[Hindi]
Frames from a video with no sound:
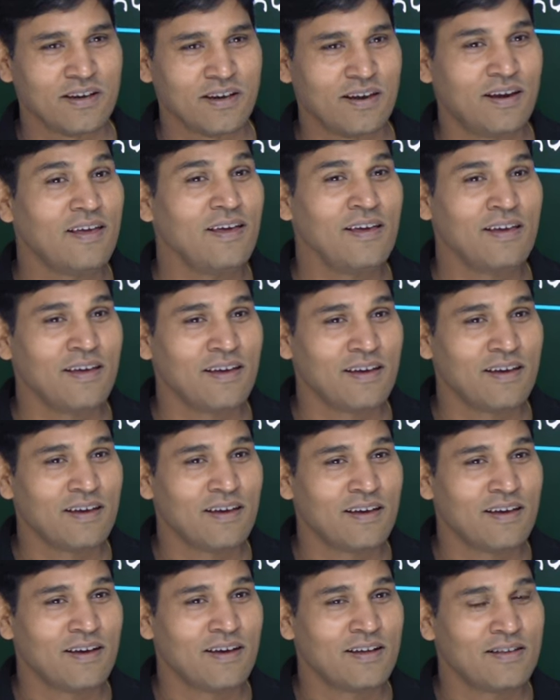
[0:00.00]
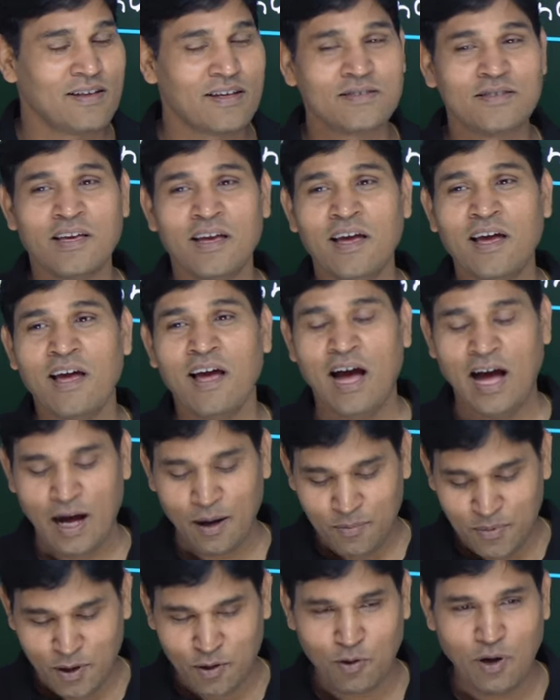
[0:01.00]
नहीं जैसे आप
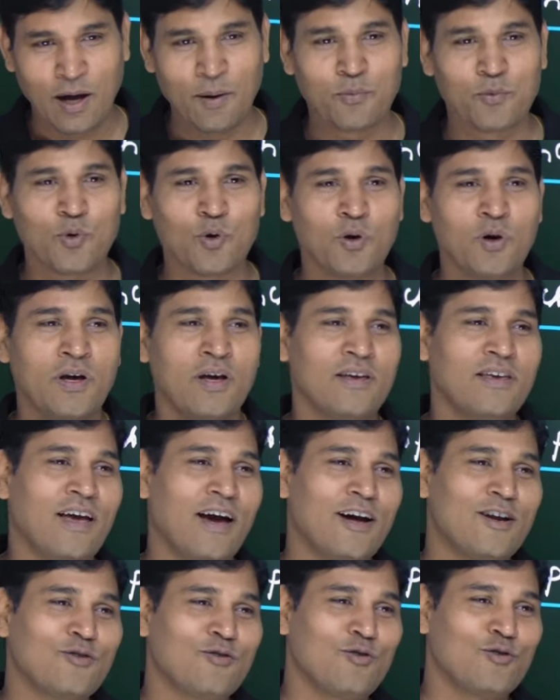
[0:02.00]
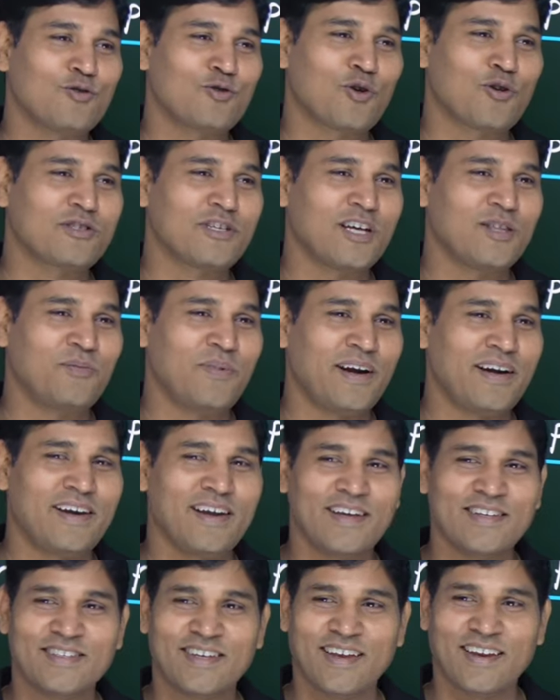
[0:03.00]
देखो आपको यार दोस्तों के साथ बैठना
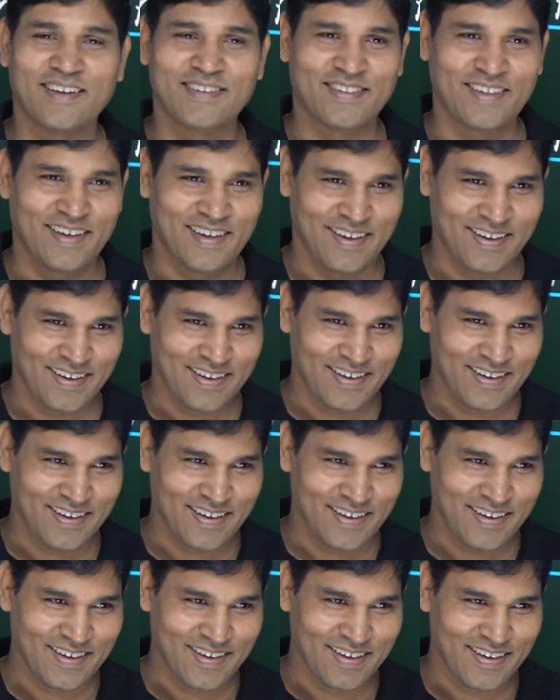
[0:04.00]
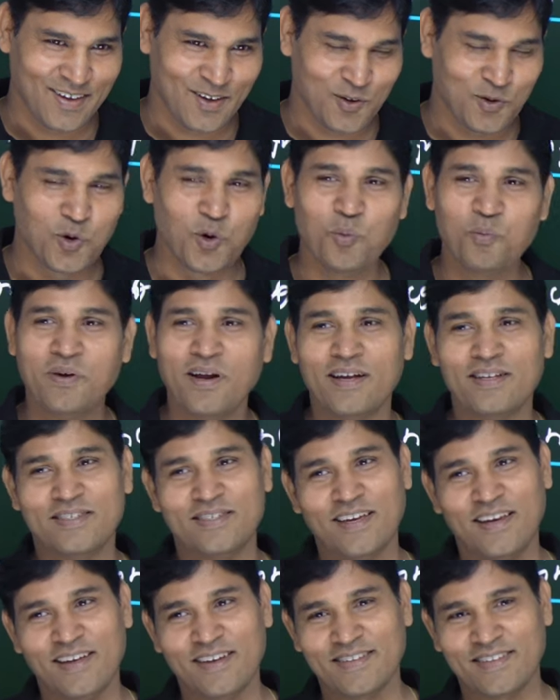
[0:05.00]
अच्छा लगता है घूमना
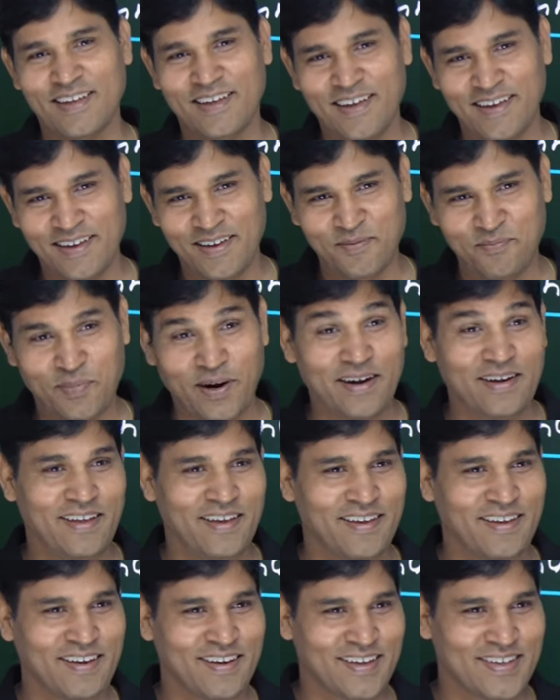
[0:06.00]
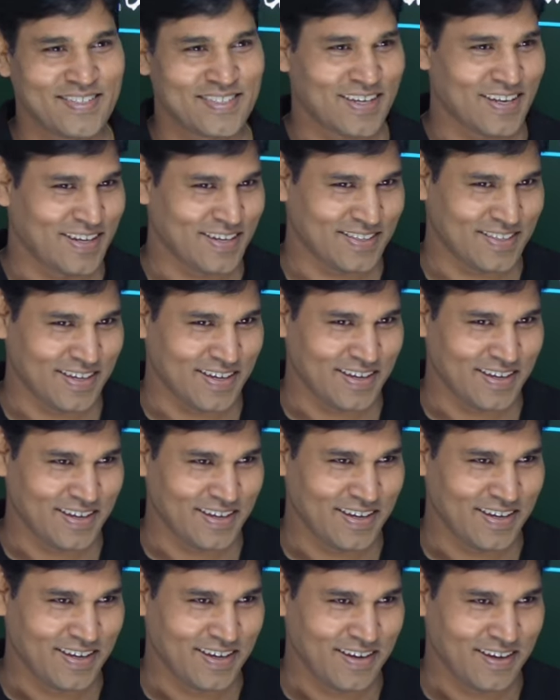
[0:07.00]
अच्छा लगता है पार्टी करना अच्छा लगता है
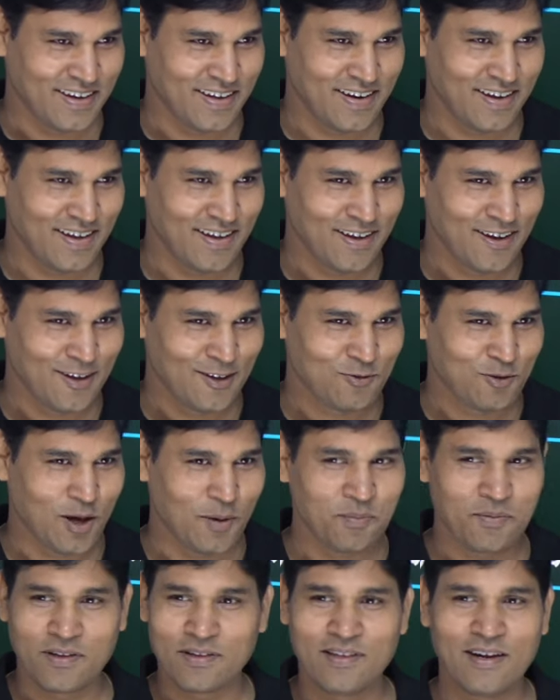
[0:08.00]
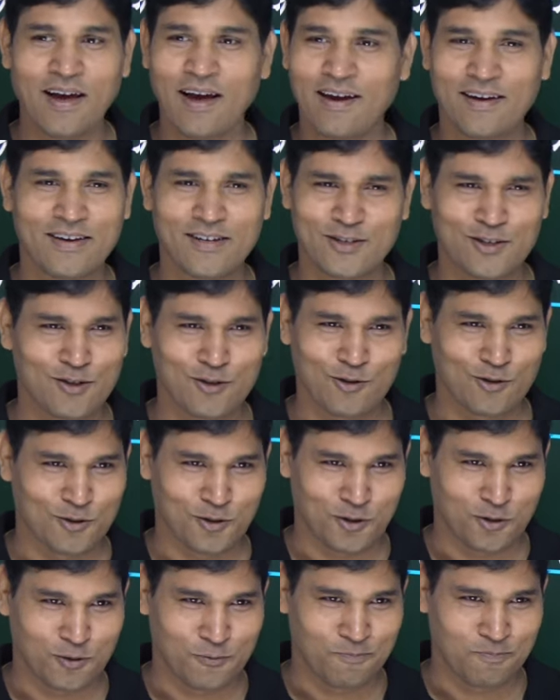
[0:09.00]
है ना तो आप कितना आकर्षित
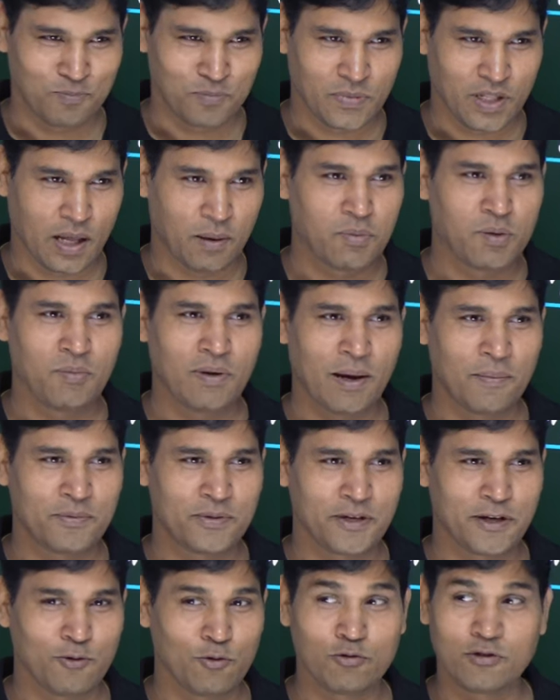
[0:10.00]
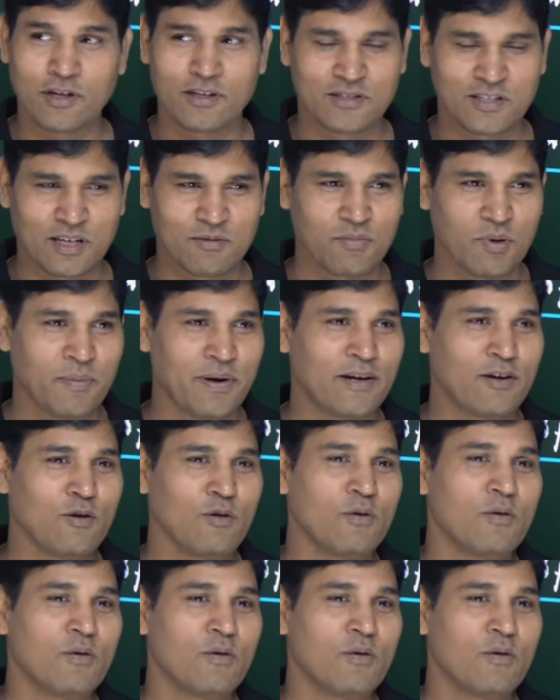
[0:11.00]
होते हो अभी मैं आपसे कह दू सत्संग में बैठो